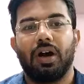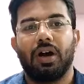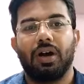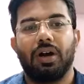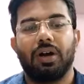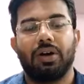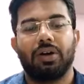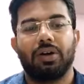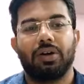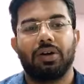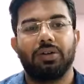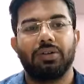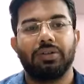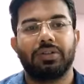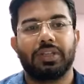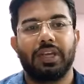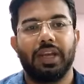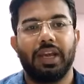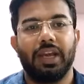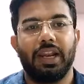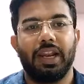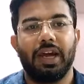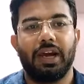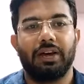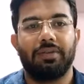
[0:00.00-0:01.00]
और
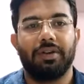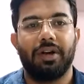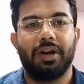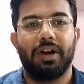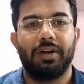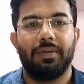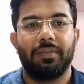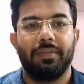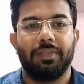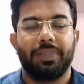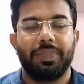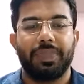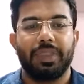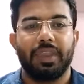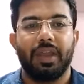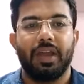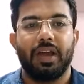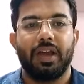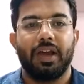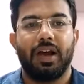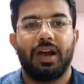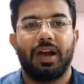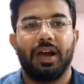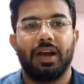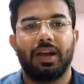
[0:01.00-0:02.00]
इसके अलावा
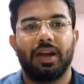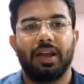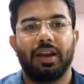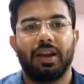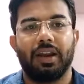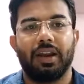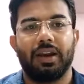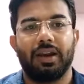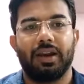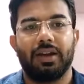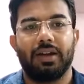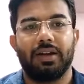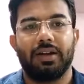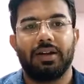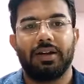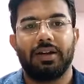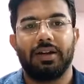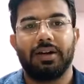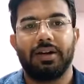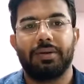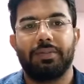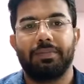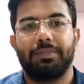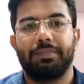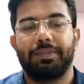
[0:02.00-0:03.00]
अगर
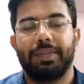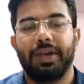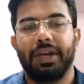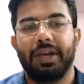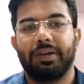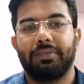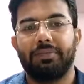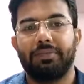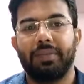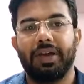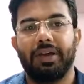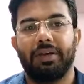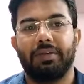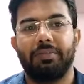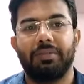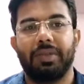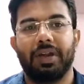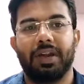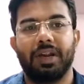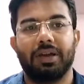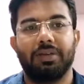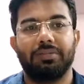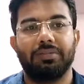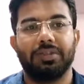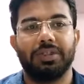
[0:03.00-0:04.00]
पेट में
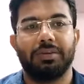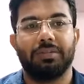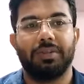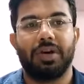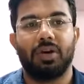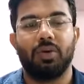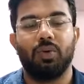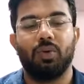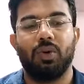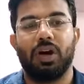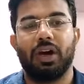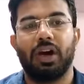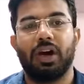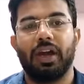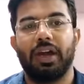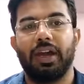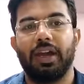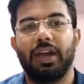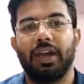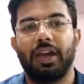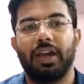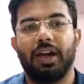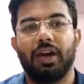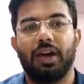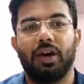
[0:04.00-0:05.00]
बलगम जमा हुआ है
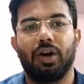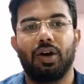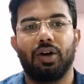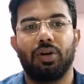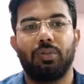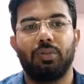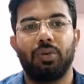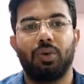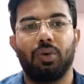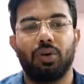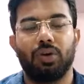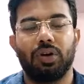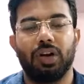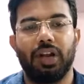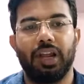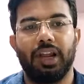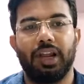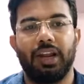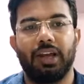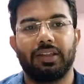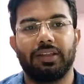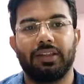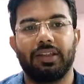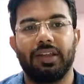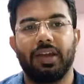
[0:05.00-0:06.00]
और भूख नहीं
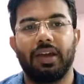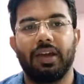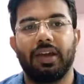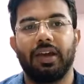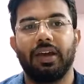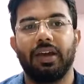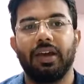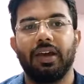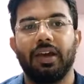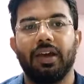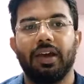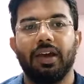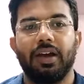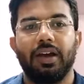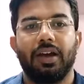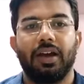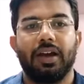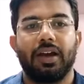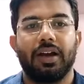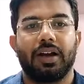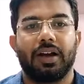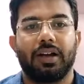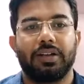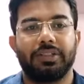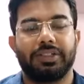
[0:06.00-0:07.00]
लगती है
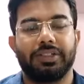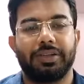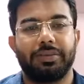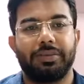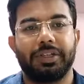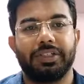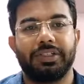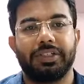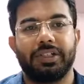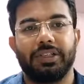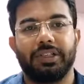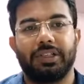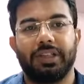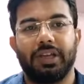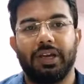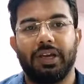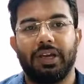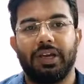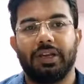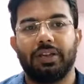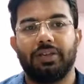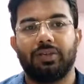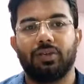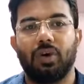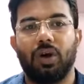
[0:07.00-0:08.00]
कॉन्स्टिपेशन थे
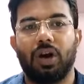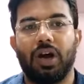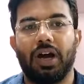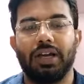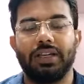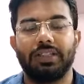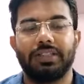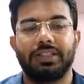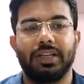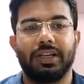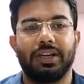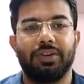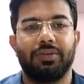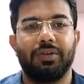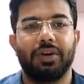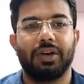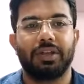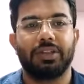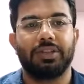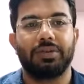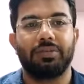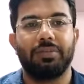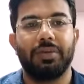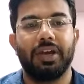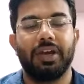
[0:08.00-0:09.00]
तो ऐसे
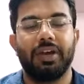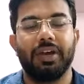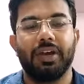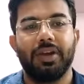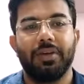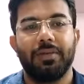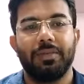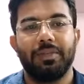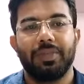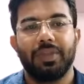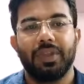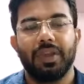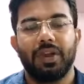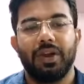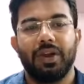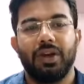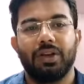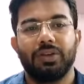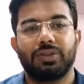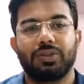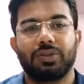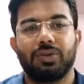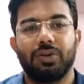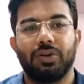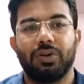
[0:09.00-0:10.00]
वक्त में
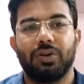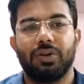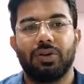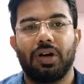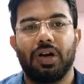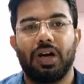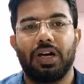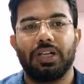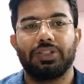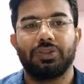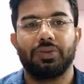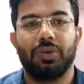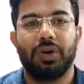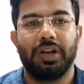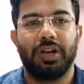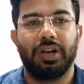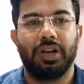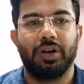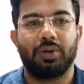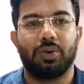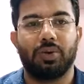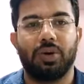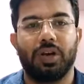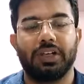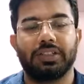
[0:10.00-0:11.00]
इसको अजवाइन
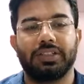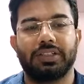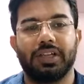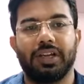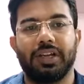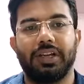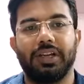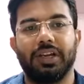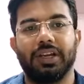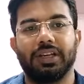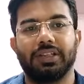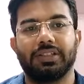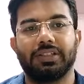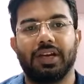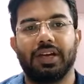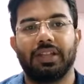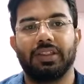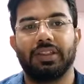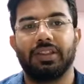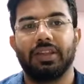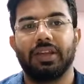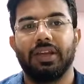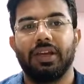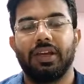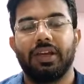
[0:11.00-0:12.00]
खुरासानी के
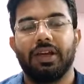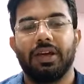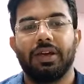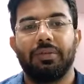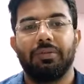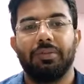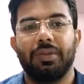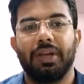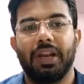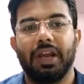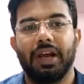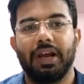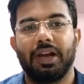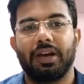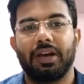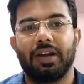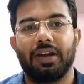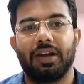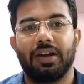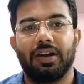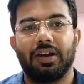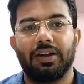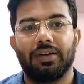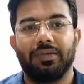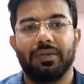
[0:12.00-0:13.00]
साथ
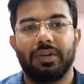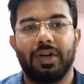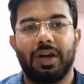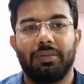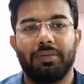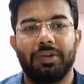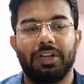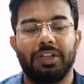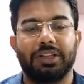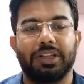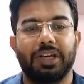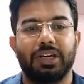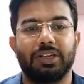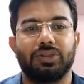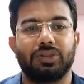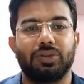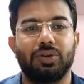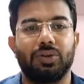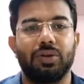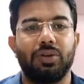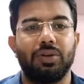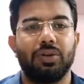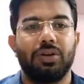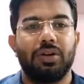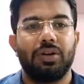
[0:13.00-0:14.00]
मिलाकर अमलता
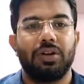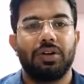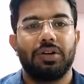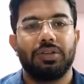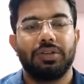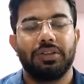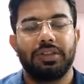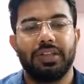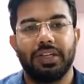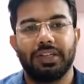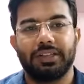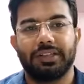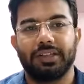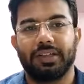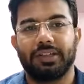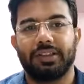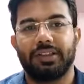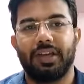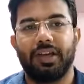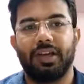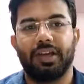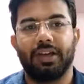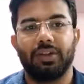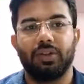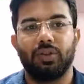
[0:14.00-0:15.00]
उसको दे सकते
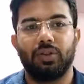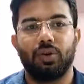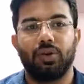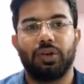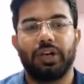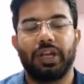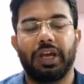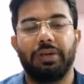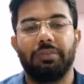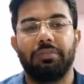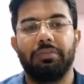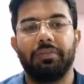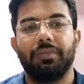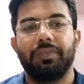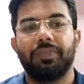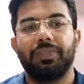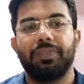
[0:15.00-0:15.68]
हैं दो टाइम